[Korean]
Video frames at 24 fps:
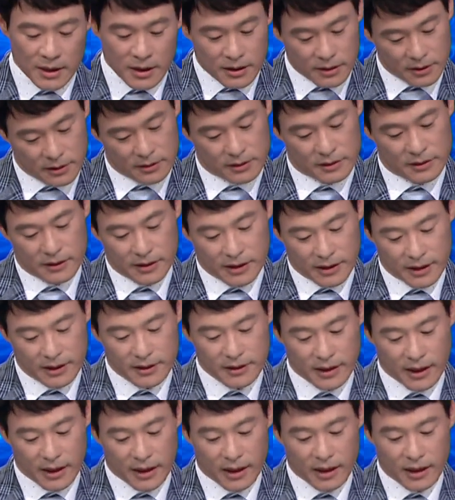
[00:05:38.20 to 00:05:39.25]
어,
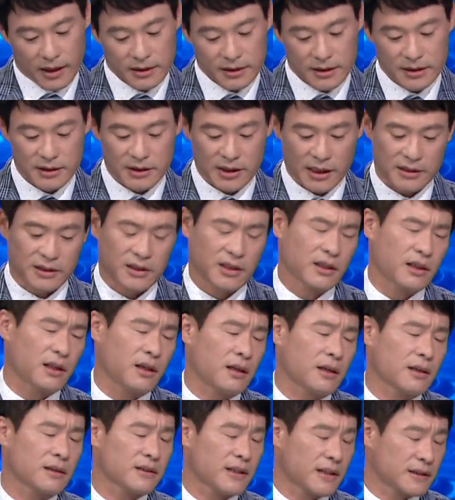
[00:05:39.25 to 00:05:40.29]
한다 그
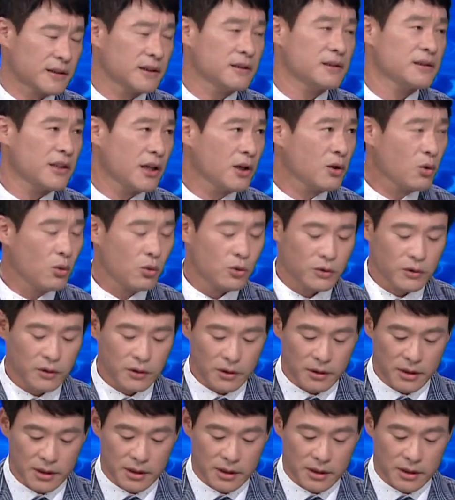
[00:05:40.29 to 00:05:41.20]
자체가 사실은 새로운